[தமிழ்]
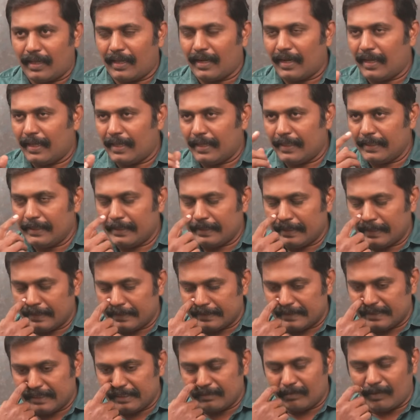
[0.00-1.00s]
ஆனால் இங்கே
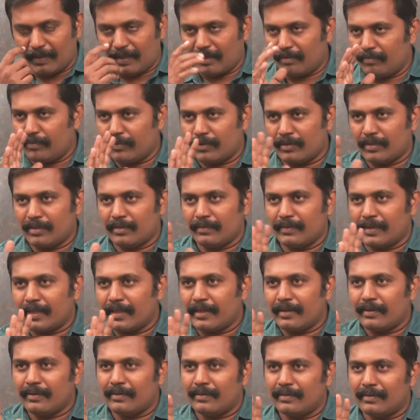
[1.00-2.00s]
சீமானை பொறுத்த
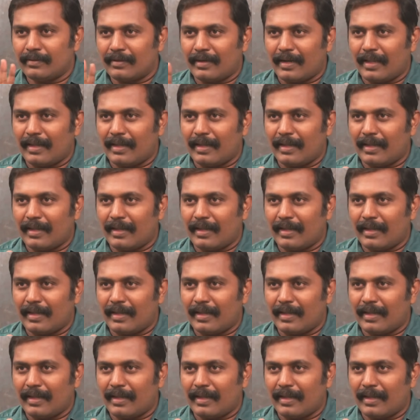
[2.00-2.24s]
வரையிலும்